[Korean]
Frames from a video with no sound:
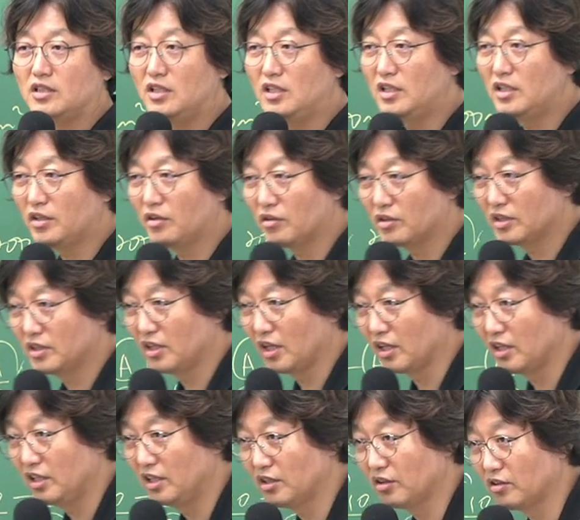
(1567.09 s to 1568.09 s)
1개월
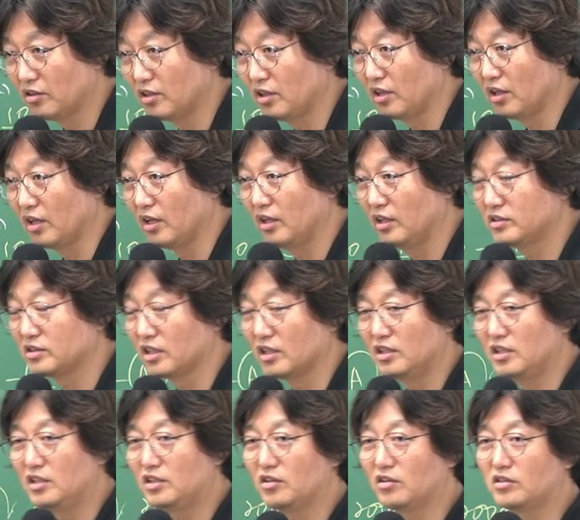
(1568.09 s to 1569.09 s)
이내, 1개월 이내에, 자,
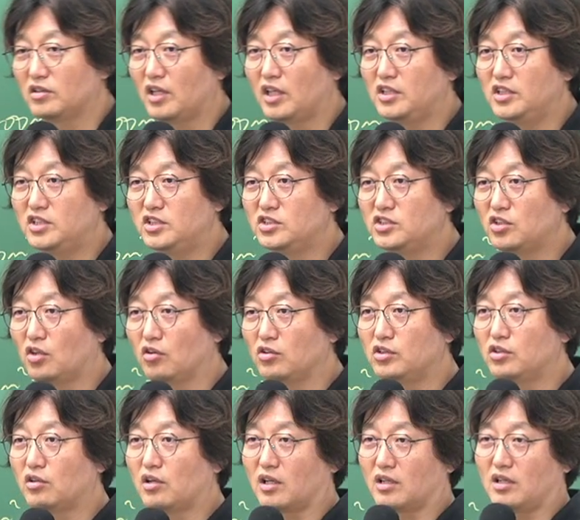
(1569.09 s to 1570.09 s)
1개월 이내 이신청
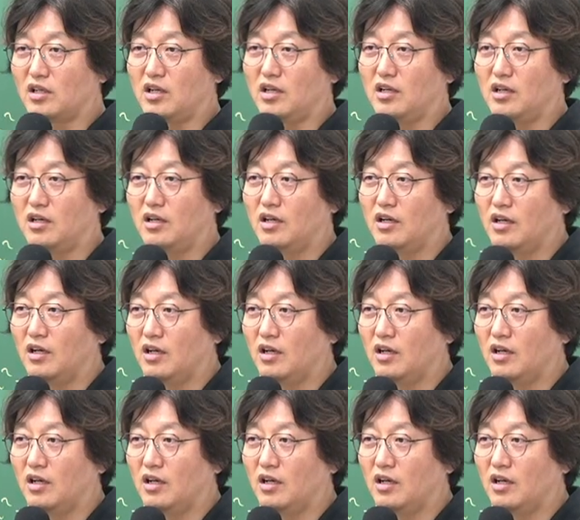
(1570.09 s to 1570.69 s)
어디로 갈까?